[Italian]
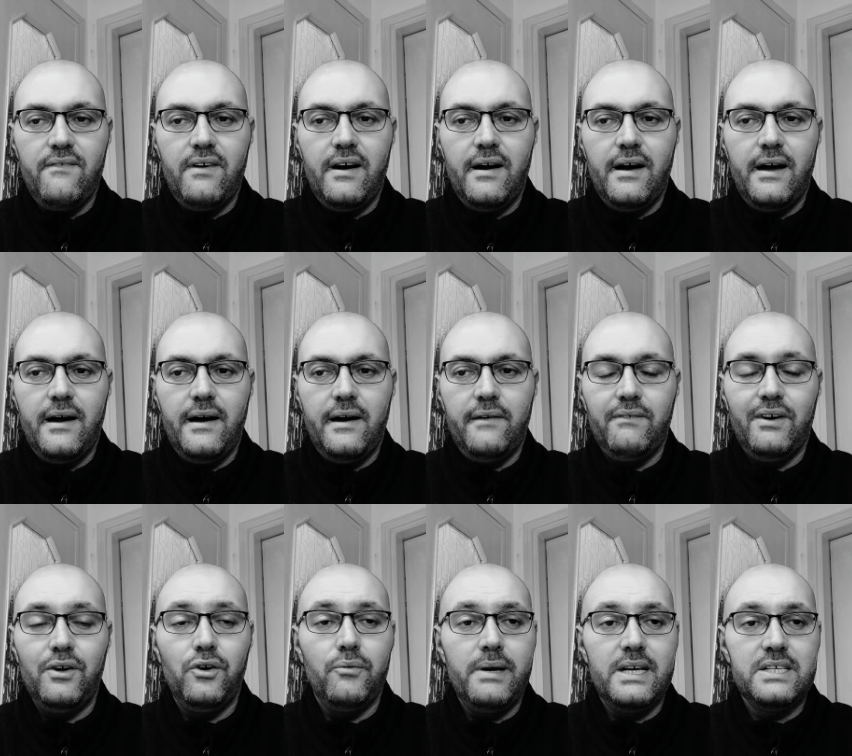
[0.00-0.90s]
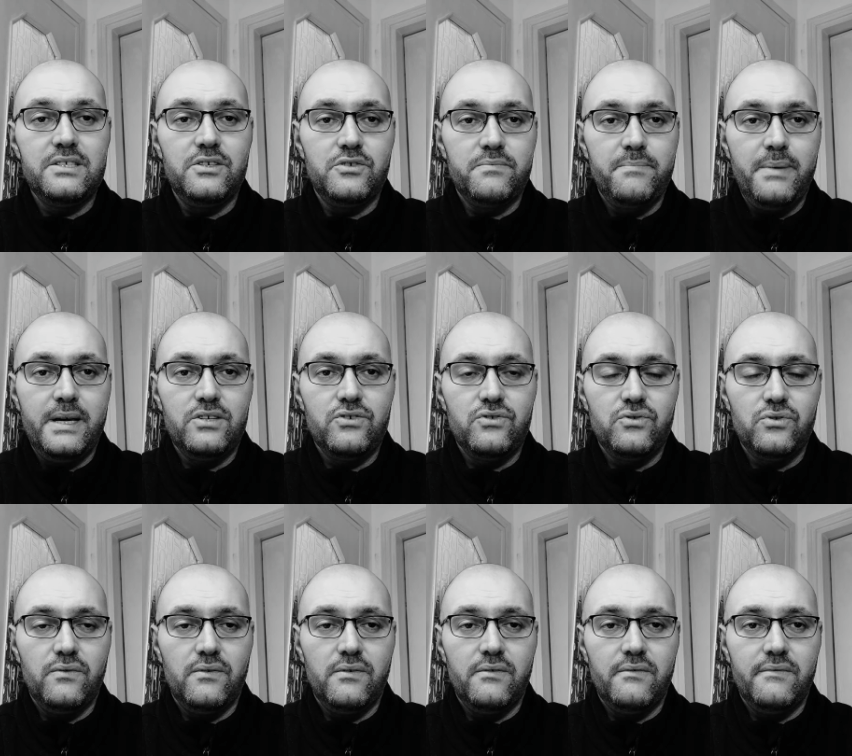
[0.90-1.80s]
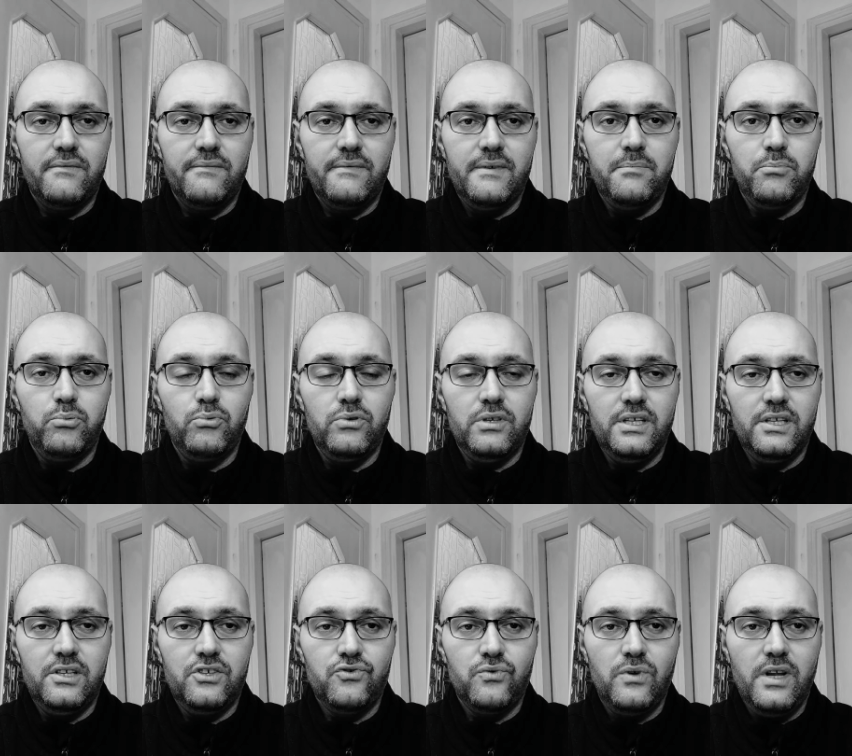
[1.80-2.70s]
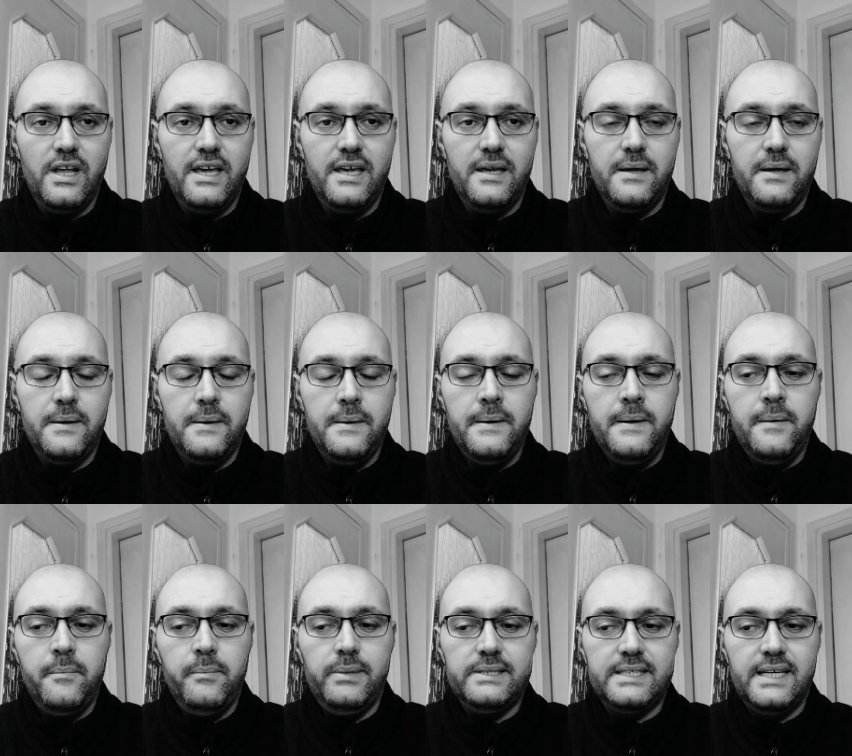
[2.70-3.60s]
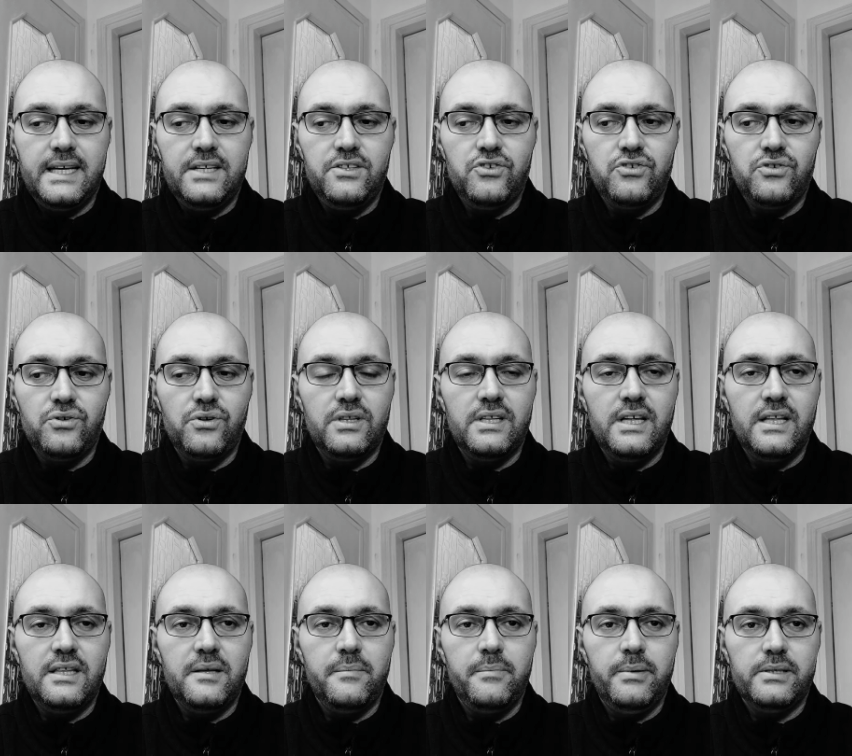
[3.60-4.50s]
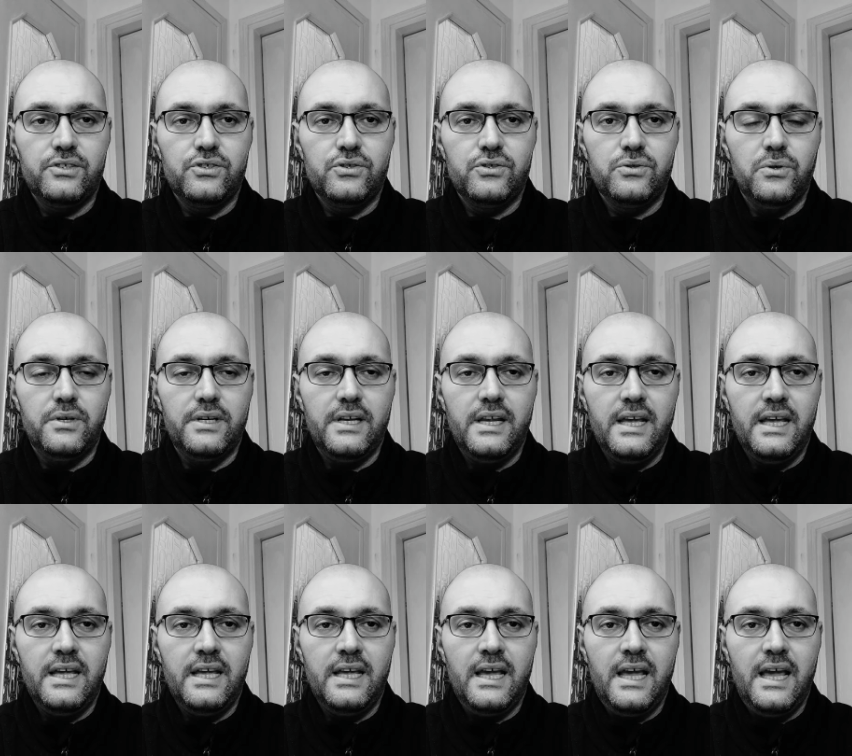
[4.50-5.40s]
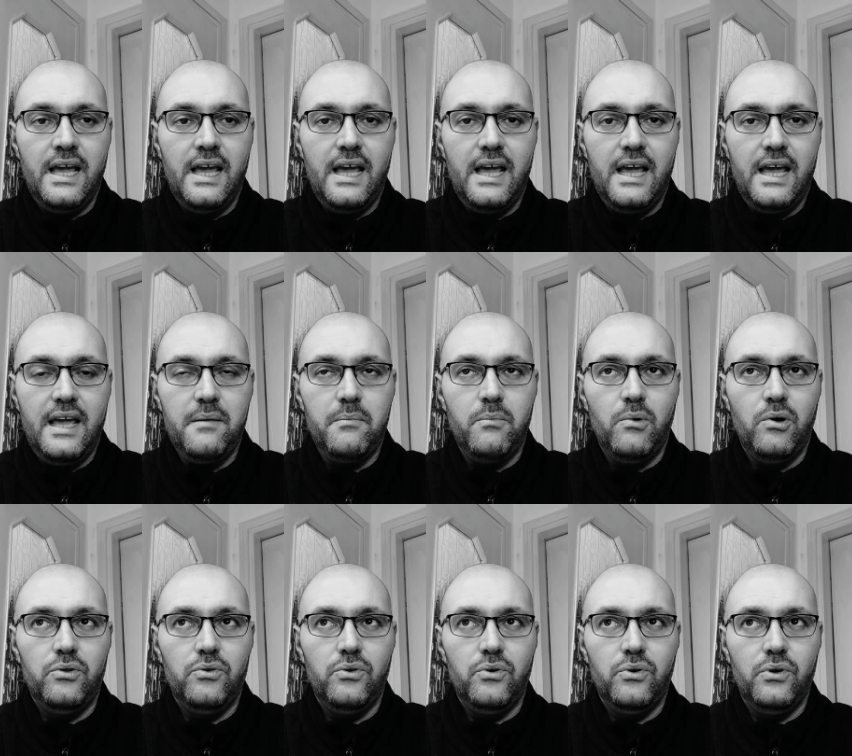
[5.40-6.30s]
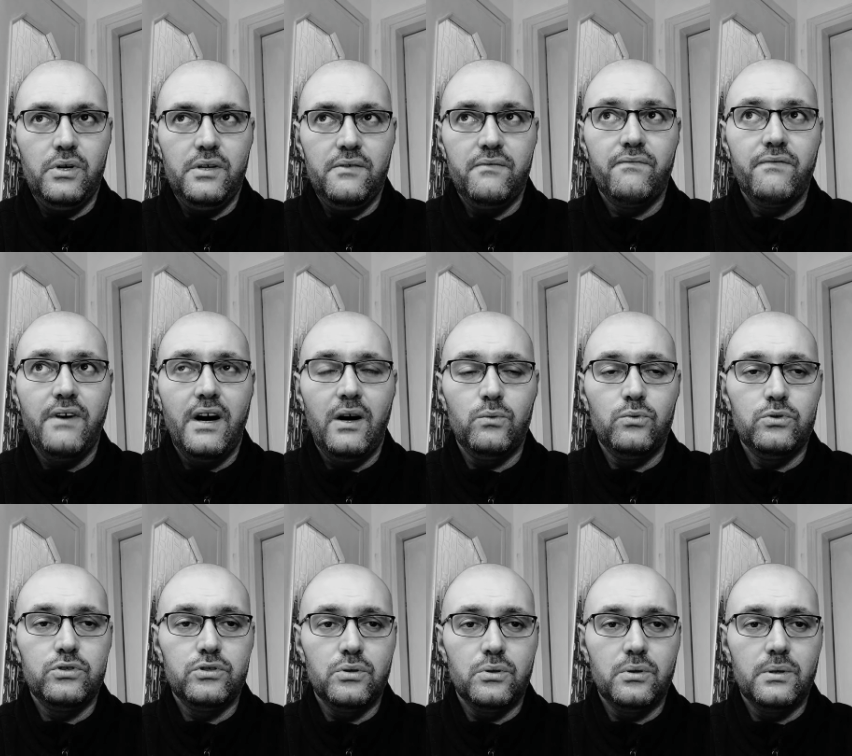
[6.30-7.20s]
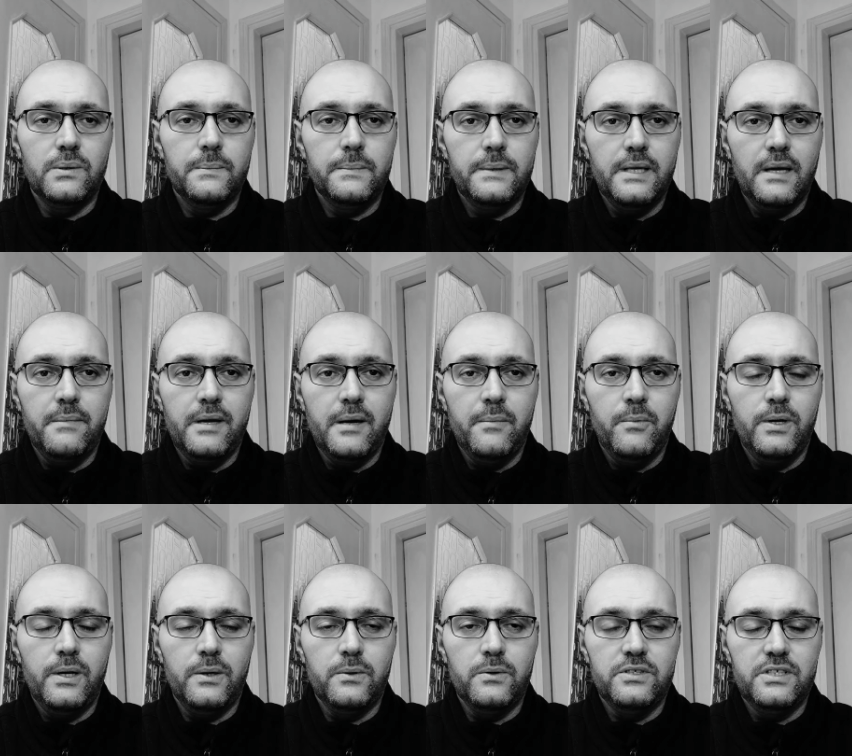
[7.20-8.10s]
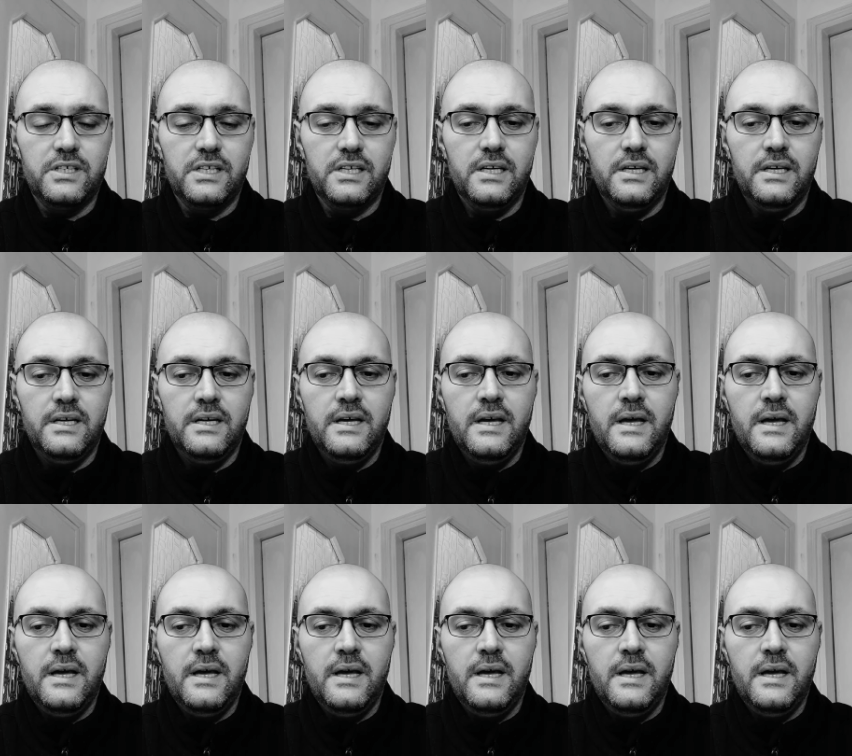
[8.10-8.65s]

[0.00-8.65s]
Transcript: va, vanno messi spesso i puntini sulle i, perché ci sono tante persone che in modo infausto, chiamiamole così,